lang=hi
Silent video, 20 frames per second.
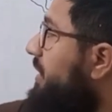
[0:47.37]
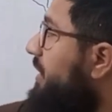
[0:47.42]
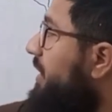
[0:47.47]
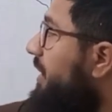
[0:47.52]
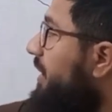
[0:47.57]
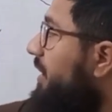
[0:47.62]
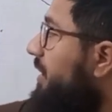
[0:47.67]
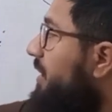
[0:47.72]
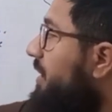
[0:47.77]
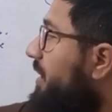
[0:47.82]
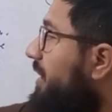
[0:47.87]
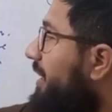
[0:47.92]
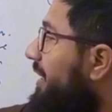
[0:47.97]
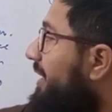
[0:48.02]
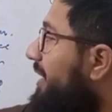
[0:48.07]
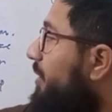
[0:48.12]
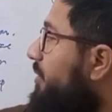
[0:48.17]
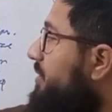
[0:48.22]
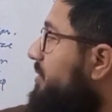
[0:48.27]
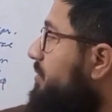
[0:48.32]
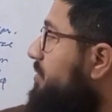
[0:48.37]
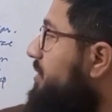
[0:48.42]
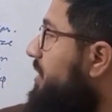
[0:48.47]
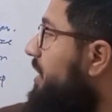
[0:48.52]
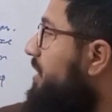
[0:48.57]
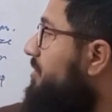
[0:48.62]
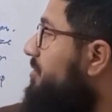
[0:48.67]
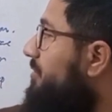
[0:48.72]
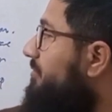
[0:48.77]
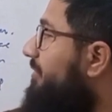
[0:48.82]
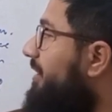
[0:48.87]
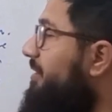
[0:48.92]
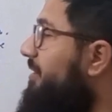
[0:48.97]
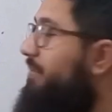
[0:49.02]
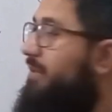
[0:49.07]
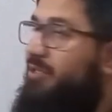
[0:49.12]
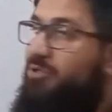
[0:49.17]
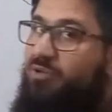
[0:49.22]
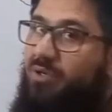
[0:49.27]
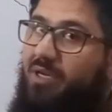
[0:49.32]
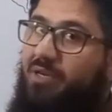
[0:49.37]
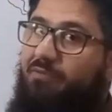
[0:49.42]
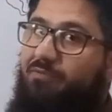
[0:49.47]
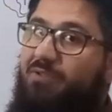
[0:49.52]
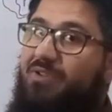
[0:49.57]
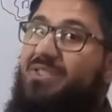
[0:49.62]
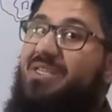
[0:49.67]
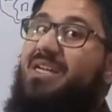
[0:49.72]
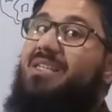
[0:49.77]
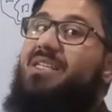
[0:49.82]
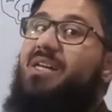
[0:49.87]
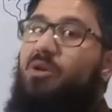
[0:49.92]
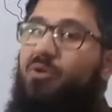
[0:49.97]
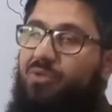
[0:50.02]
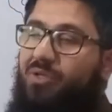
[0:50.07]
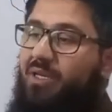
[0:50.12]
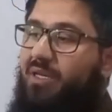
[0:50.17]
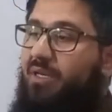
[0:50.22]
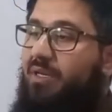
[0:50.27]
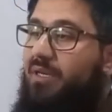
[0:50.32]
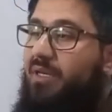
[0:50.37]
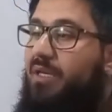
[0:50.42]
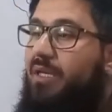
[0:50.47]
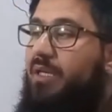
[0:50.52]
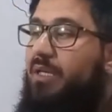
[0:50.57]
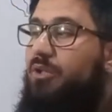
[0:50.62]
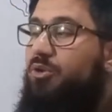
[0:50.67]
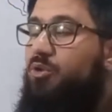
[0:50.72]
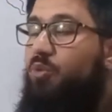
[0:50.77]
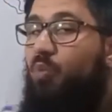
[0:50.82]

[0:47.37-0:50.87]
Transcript: यानी कि ग्राउंड सब्सटेंस और फाइबर्स जो हैं वो ज़्यादा होते हैं